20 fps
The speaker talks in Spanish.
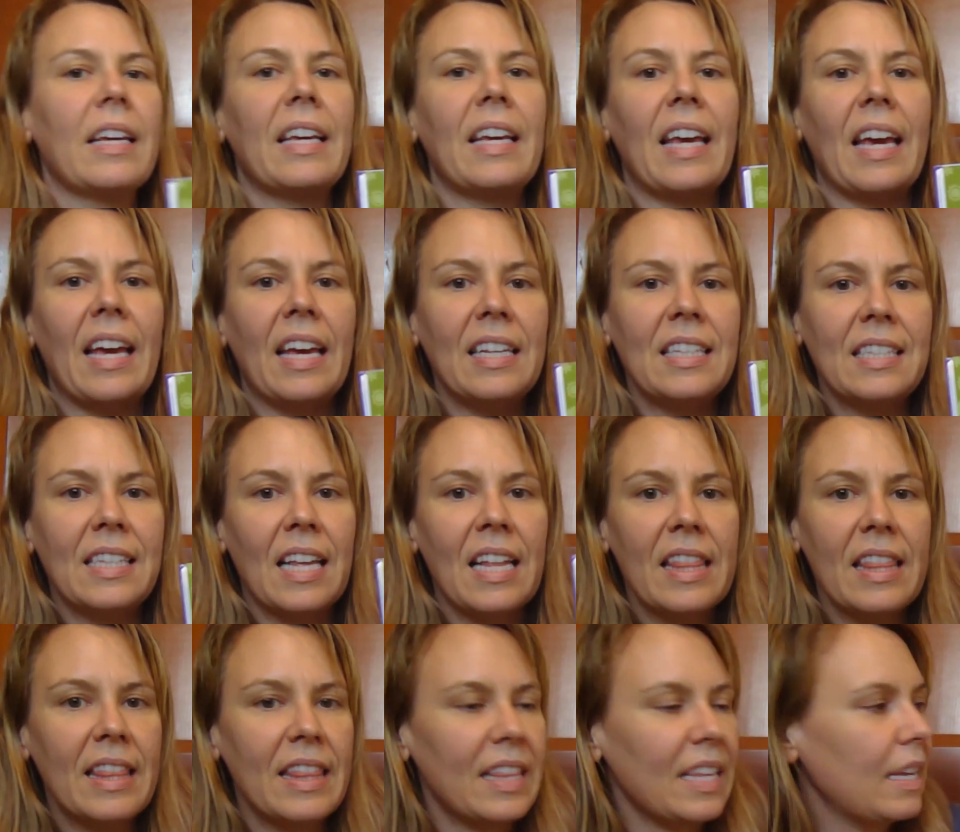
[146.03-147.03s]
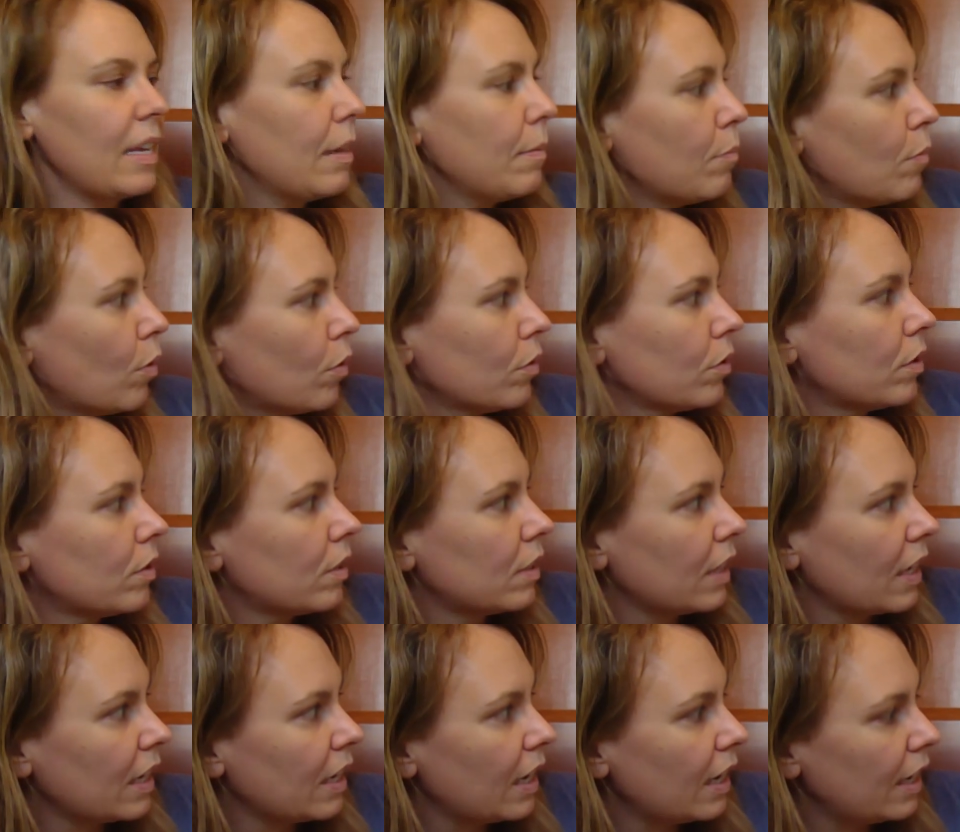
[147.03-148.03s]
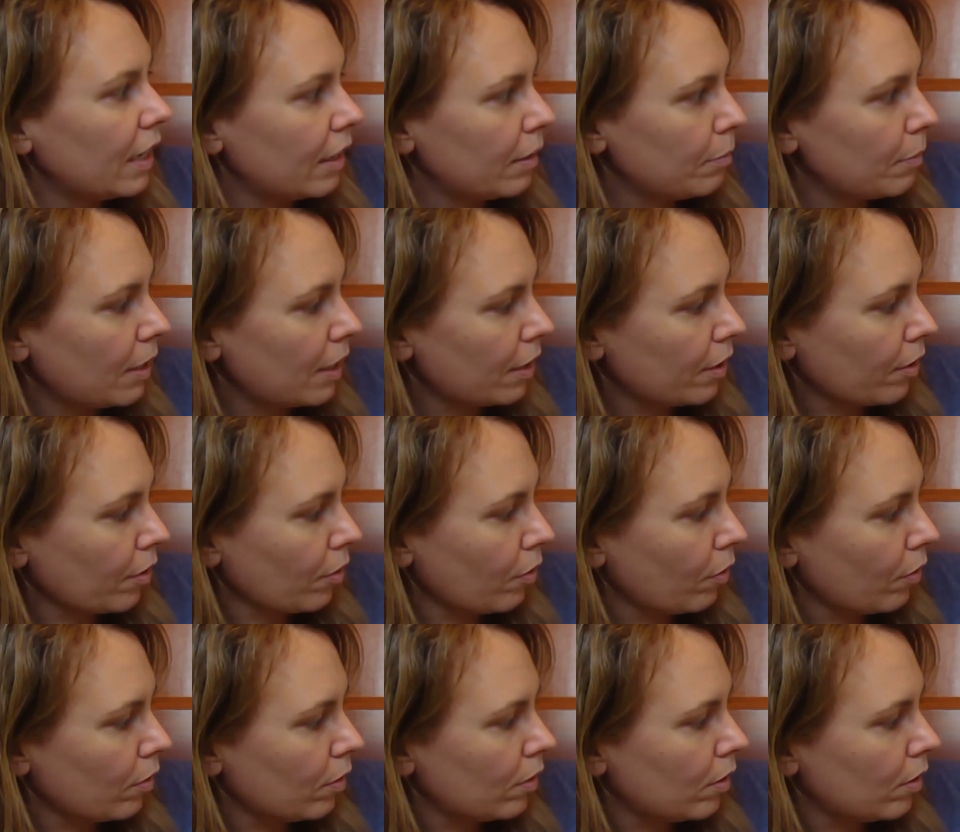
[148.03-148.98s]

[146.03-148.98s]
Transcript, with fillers: ¿Qué sentimos en el invierno?